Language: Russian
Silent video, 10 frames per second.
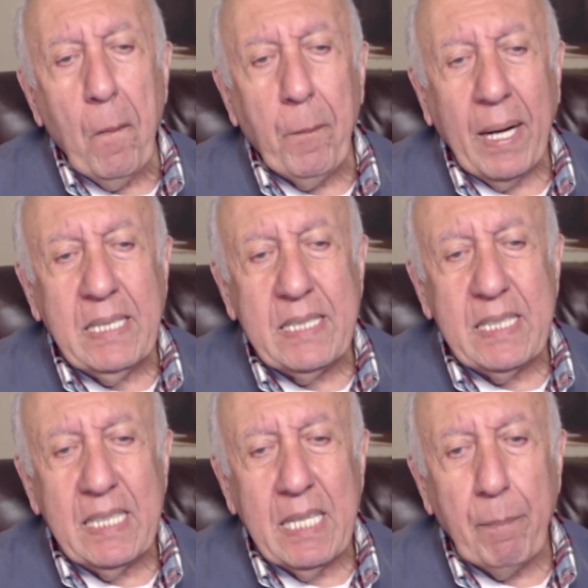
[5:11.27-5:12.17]

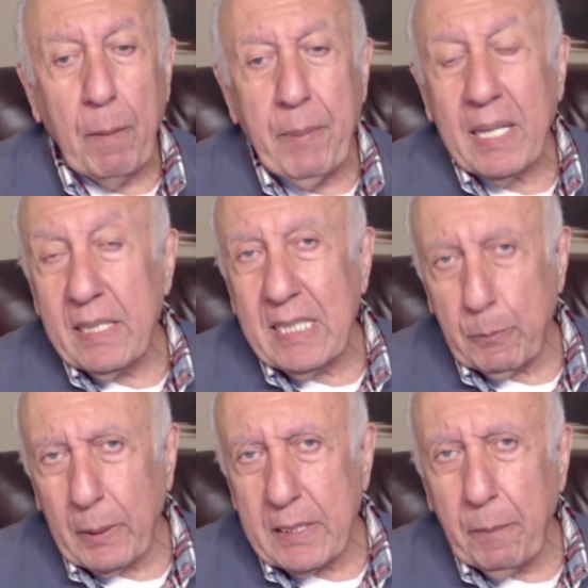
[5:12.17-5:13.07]
пойти на попятные и
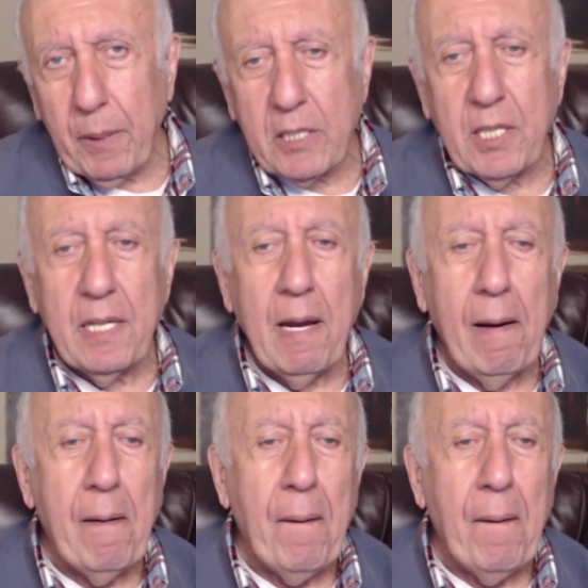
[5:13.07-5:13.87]
спасти положение –